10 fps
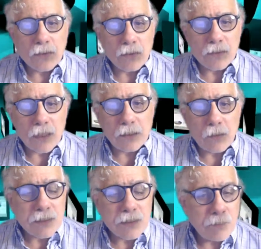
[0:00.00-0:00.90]
ore sono
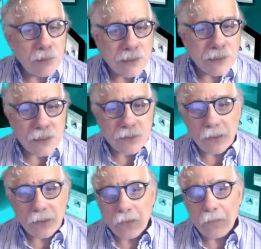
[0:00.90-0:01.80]
stati quasi
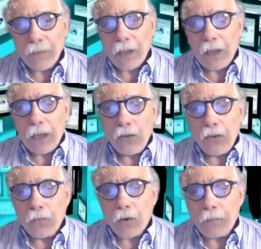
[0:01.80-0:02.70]
1600,
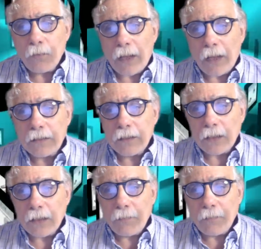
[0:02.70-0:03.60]
il numero più,
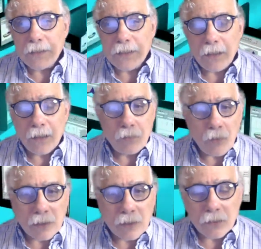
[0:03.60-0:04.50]
mesi, eh,
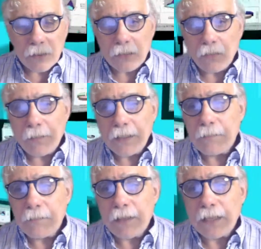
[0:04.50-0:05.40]
più alto da due
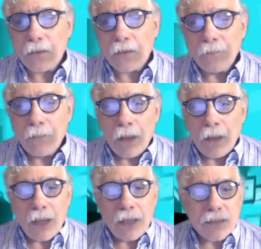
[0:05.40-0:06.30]
mesi e mezzo
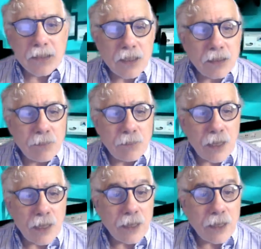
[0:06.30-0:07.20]
e
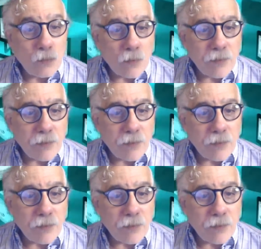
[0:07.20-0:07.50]
60.000 i